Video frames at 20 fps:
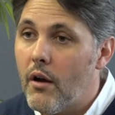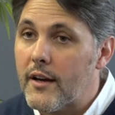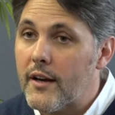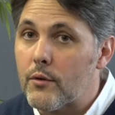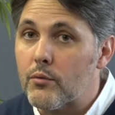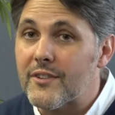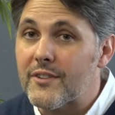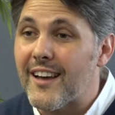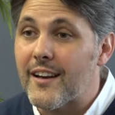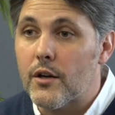les
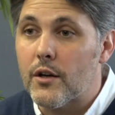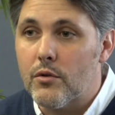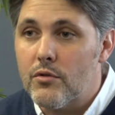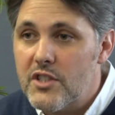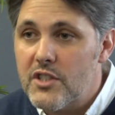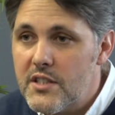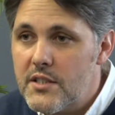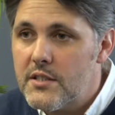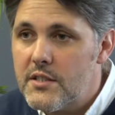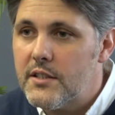contraintes
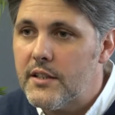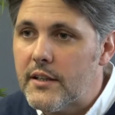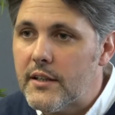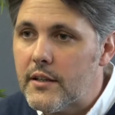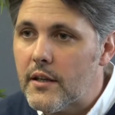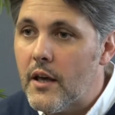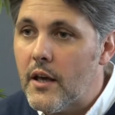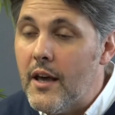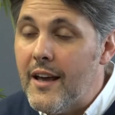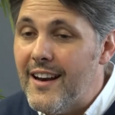
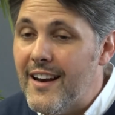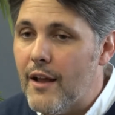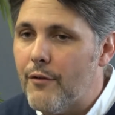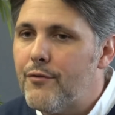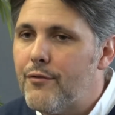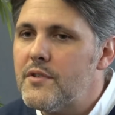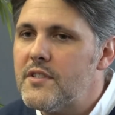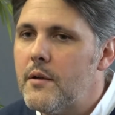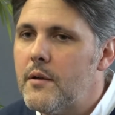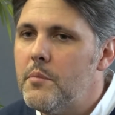logistiques, la
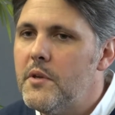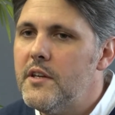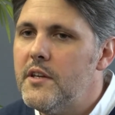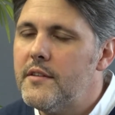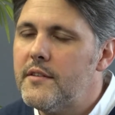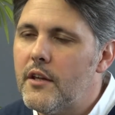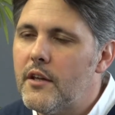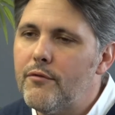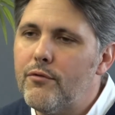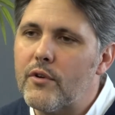
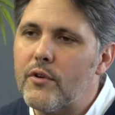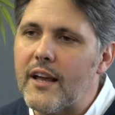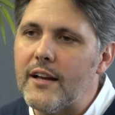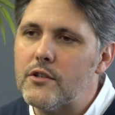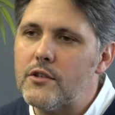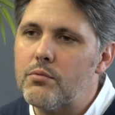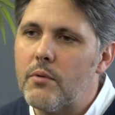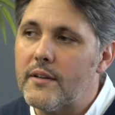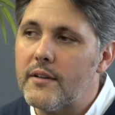faisabilité. Il faut qu'elles soient